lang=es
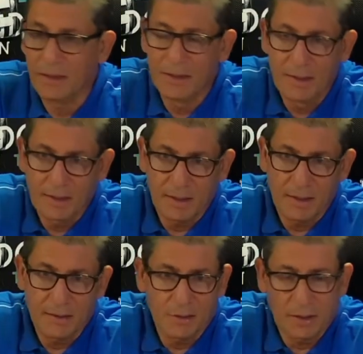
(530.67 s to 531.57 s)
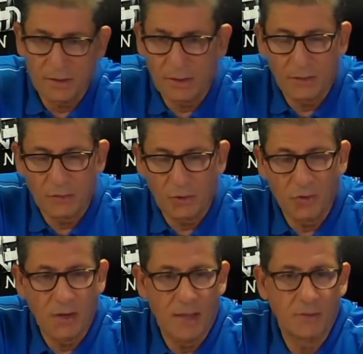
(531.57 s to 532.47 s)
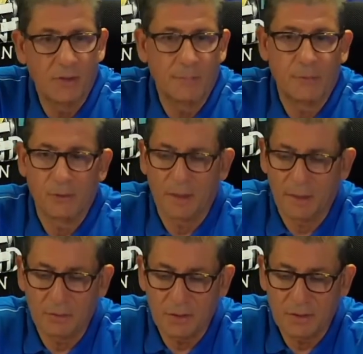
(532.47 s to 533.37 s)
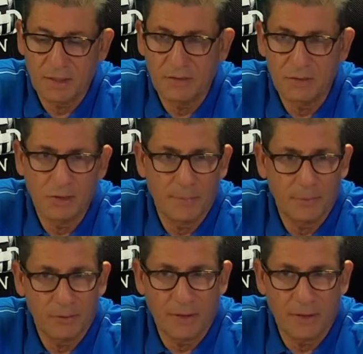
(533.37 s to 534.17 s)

que en, en, todo lado, que por qué entonces a ellos no le aportaban.